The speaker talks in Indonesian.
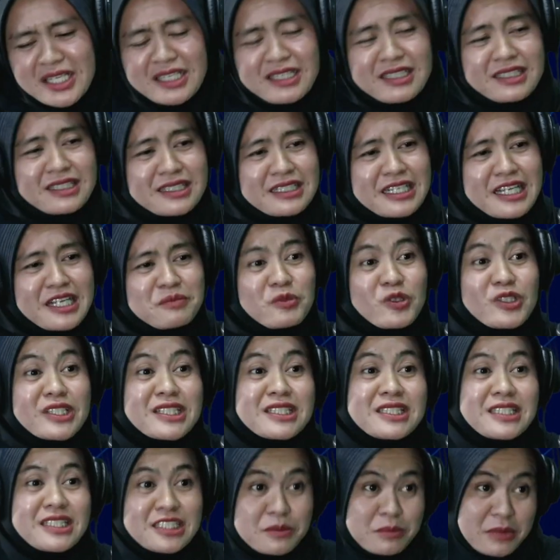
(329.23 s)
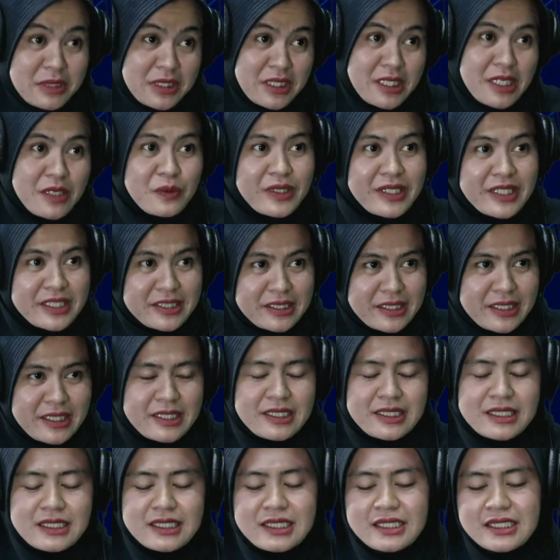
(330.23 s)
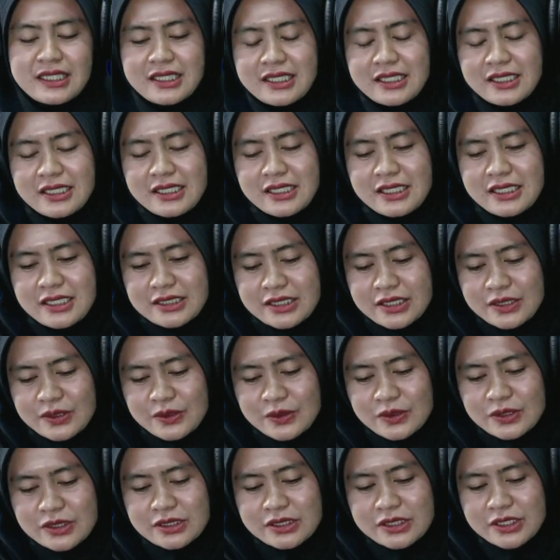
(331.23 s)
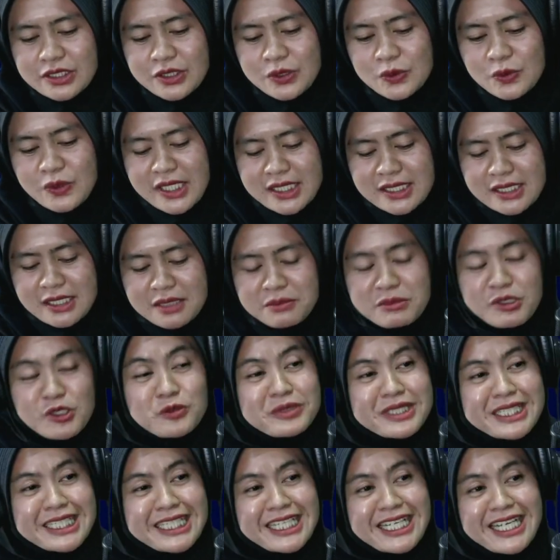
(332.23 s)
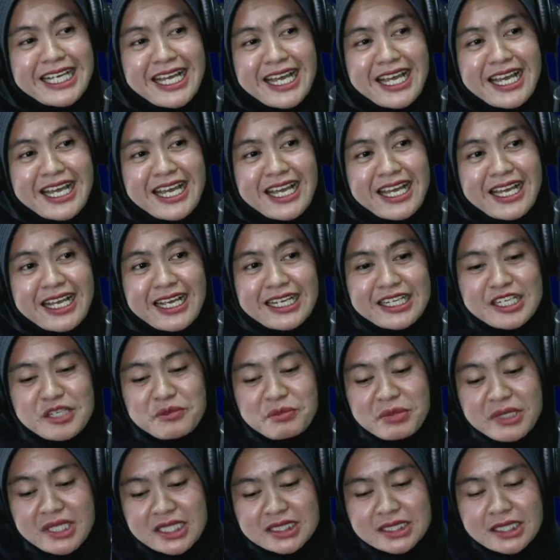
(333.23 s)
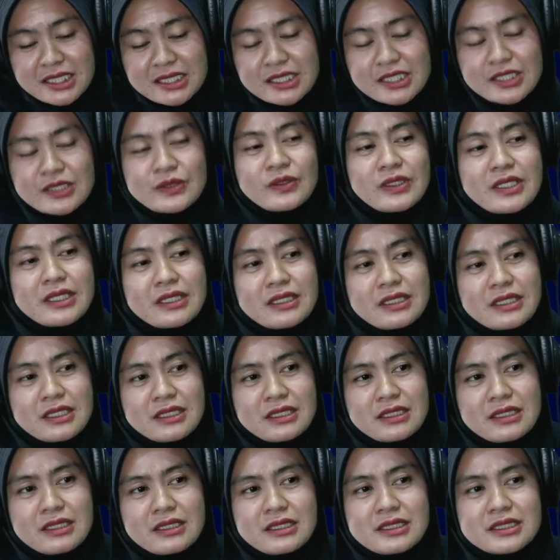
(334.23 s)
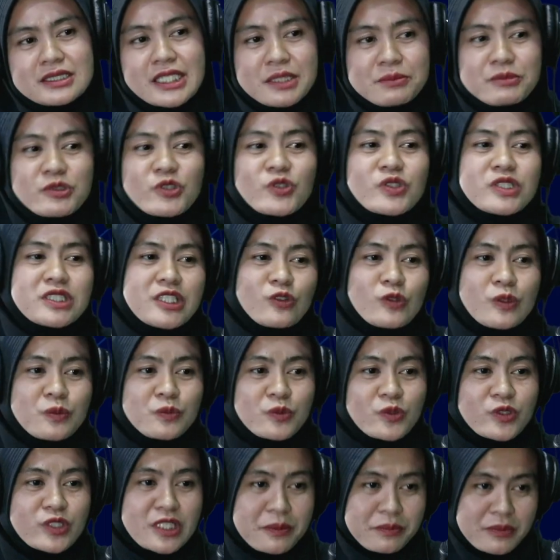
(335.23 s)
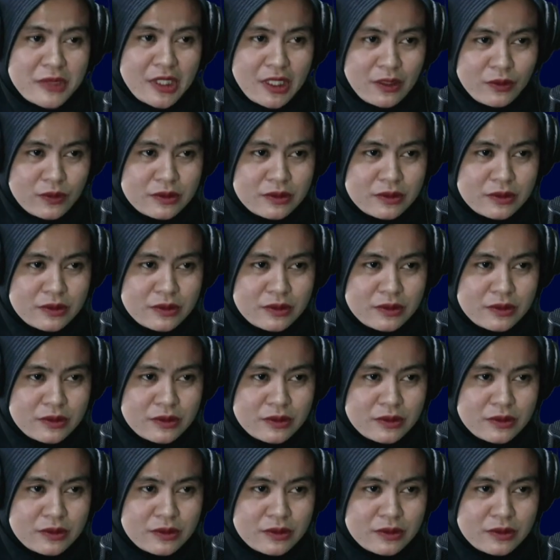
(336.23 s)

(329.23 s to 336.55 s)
kenal politik sebenarnya awalnya hmm, ya. Iya. terus keduanya baru menikah karena pada saat itu uh, saya berusia 26 tahun